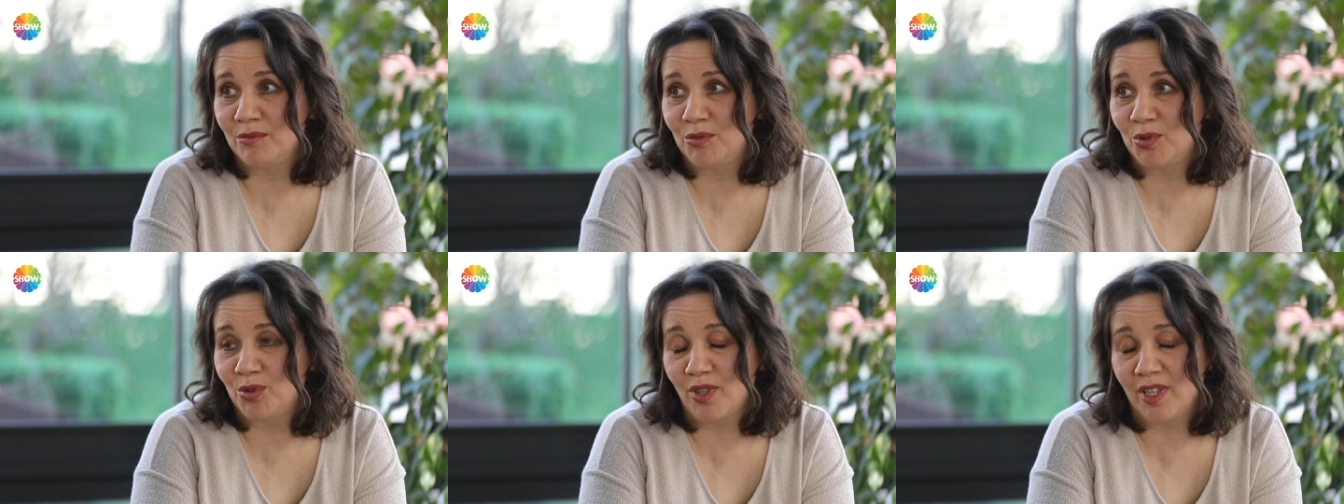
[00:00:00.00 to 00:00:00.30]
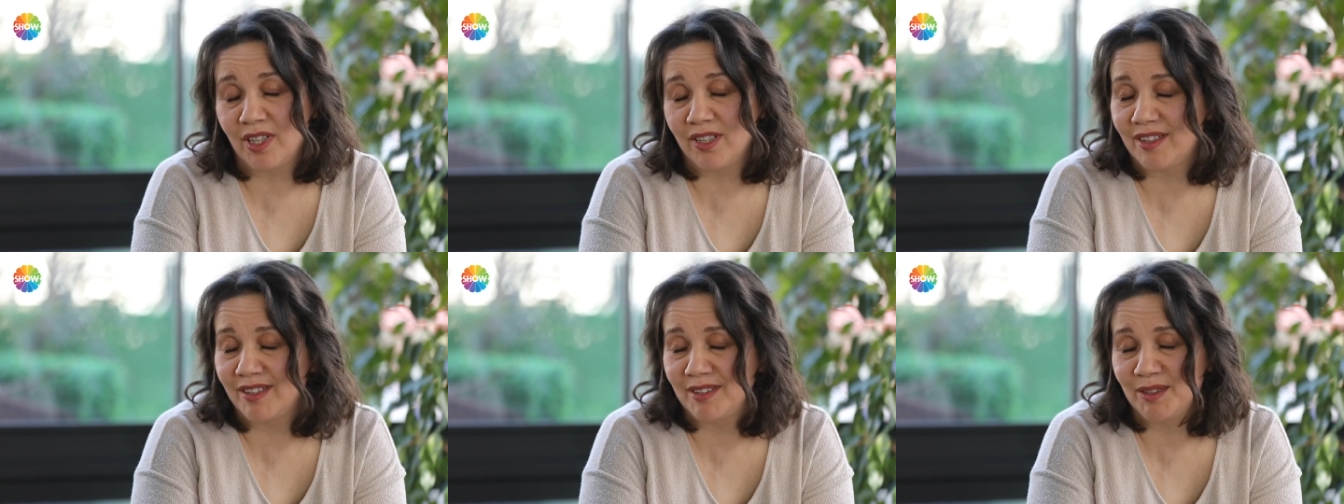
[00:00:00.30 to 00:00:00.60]
Şimdi
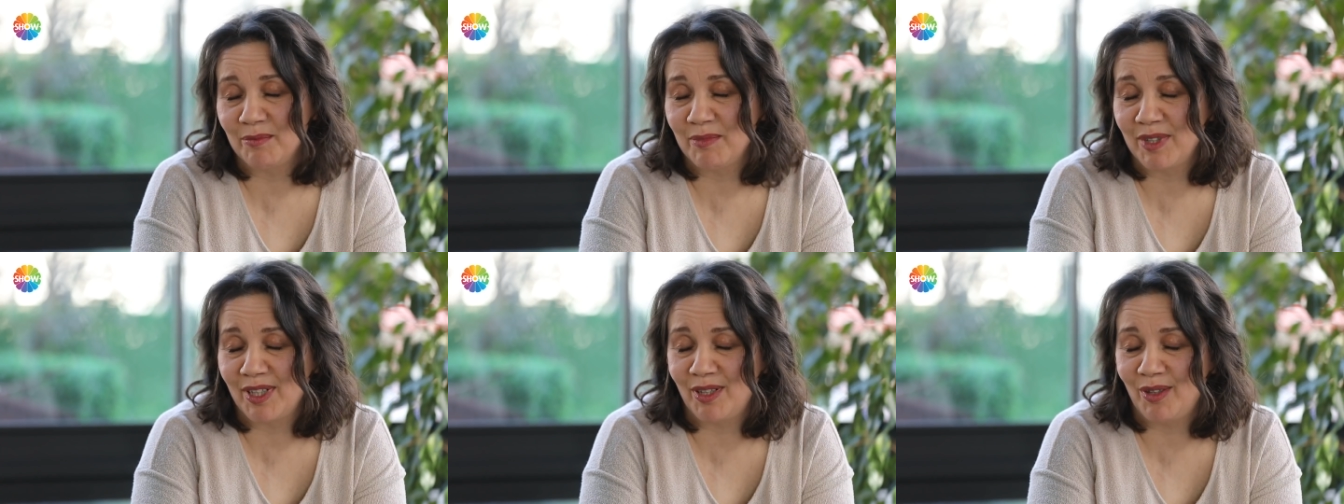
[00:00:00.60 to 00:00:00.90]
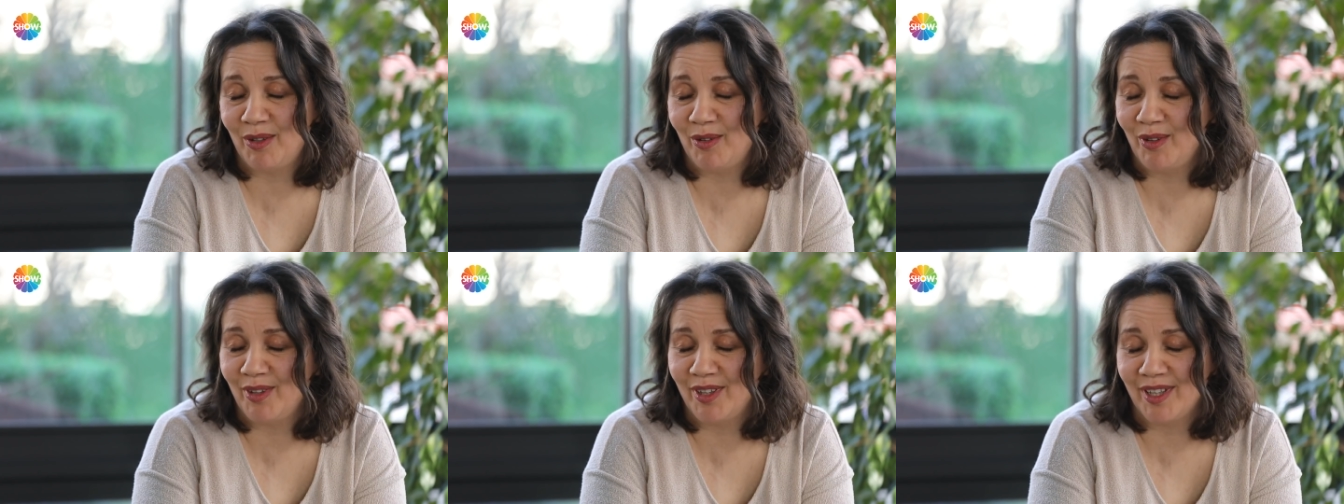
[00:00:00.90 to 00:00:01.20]
şu an
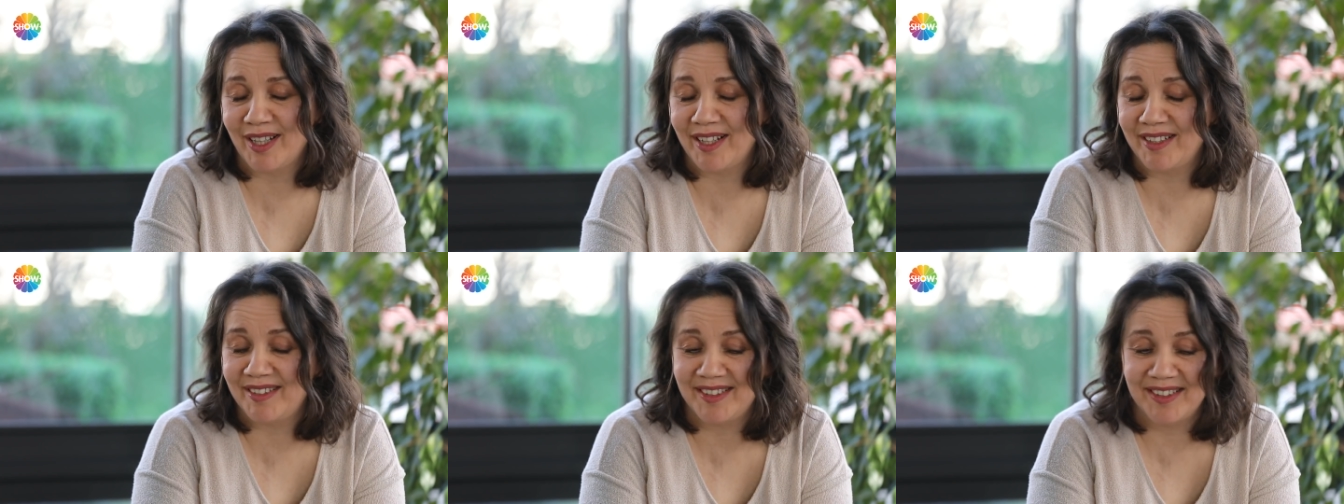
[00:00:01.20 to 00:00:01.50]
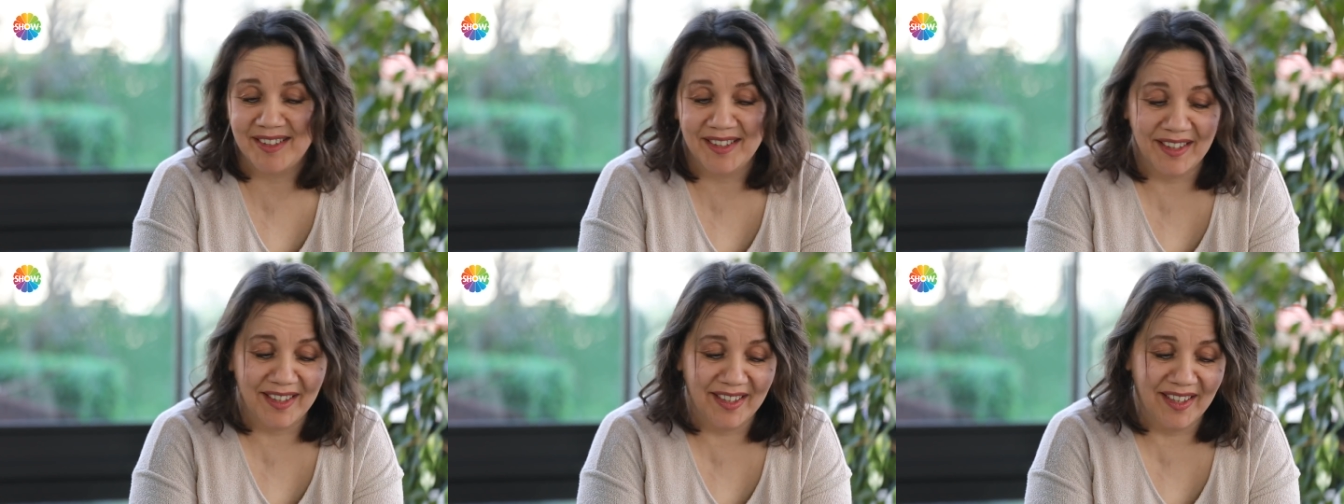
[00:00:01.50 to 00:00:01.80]
aklıma geliyor
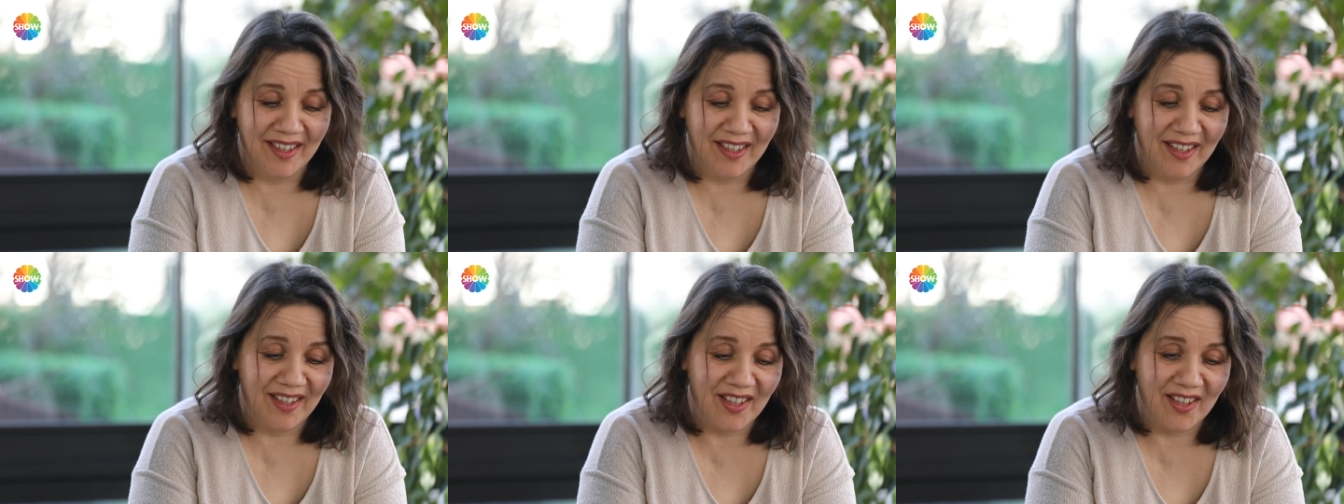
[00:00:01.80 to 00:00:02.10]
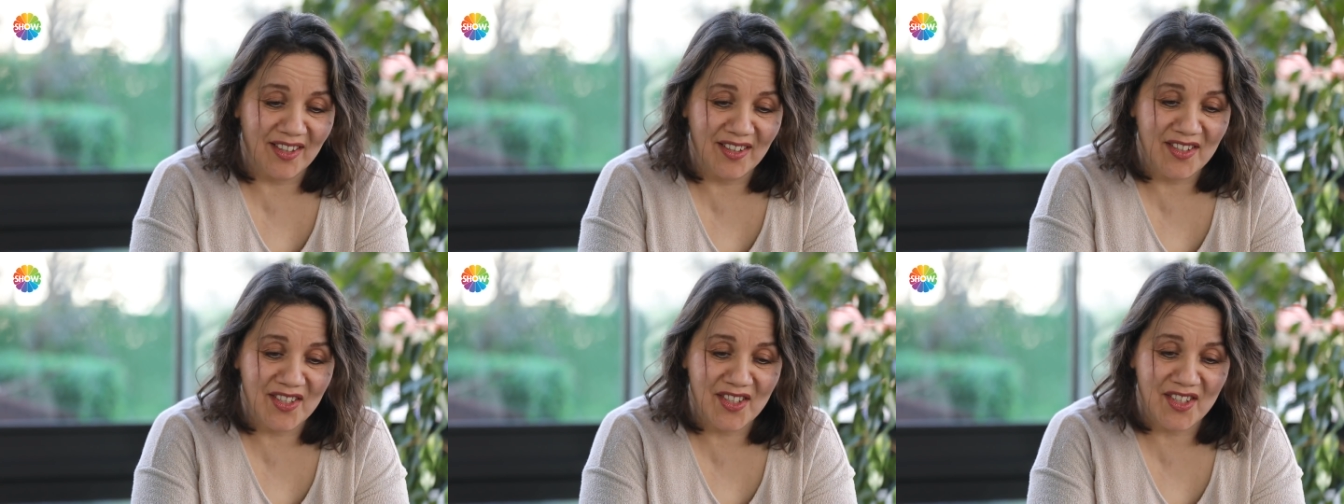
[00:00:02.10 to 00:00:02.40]
yani
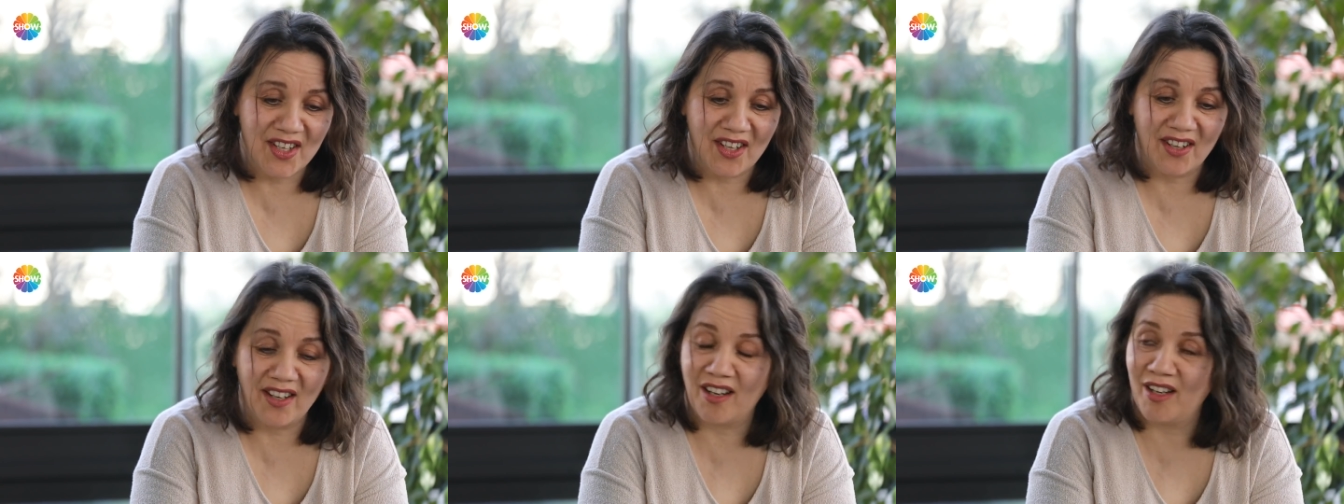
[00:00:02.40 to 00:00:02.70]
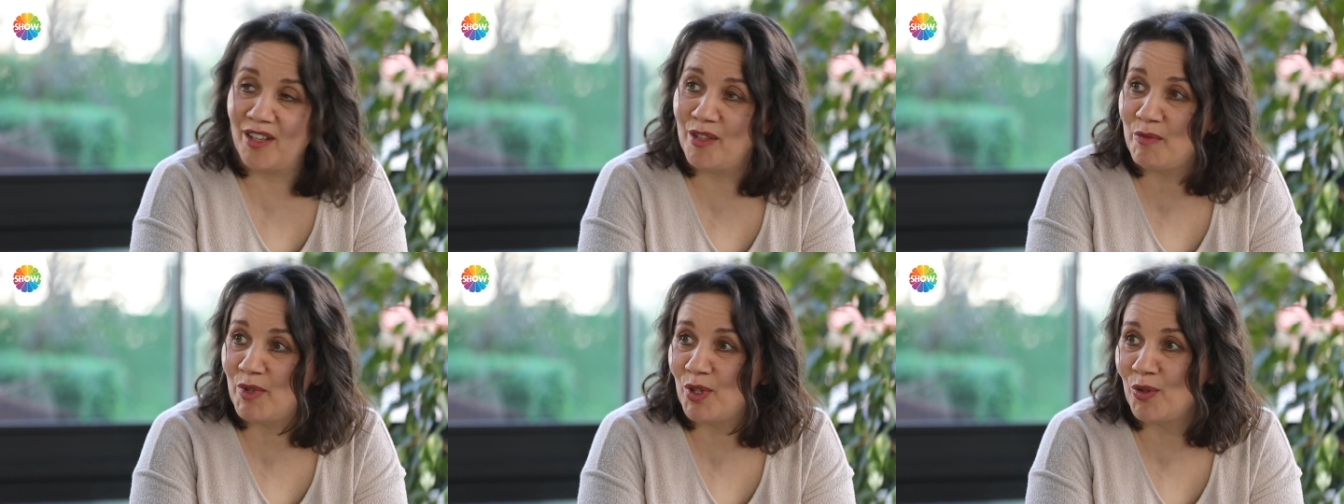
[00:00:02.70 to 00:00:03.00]

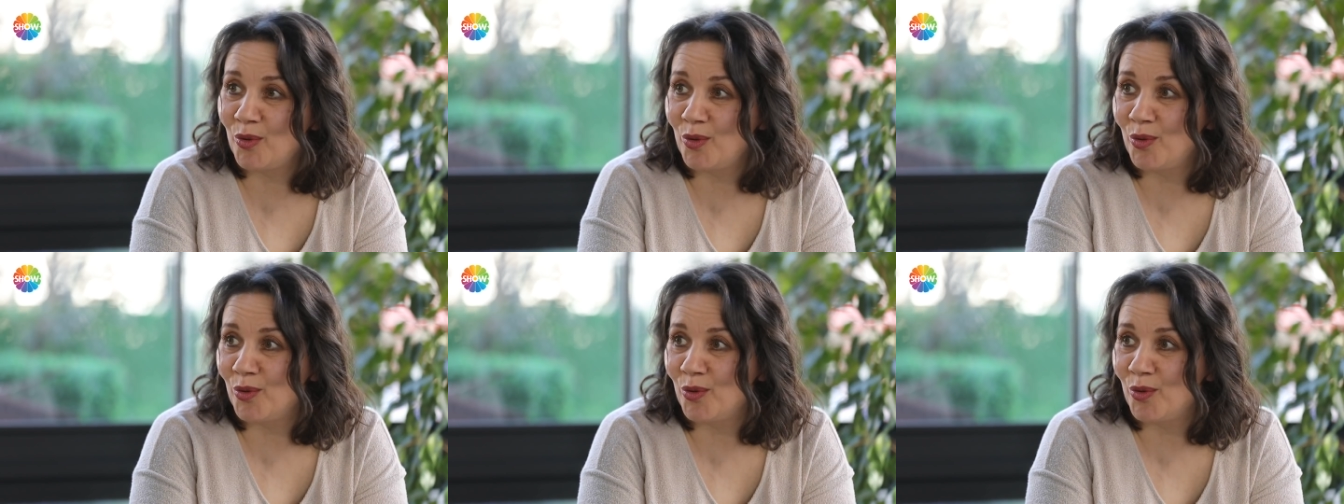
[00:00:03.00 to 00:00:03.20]
alınacak halime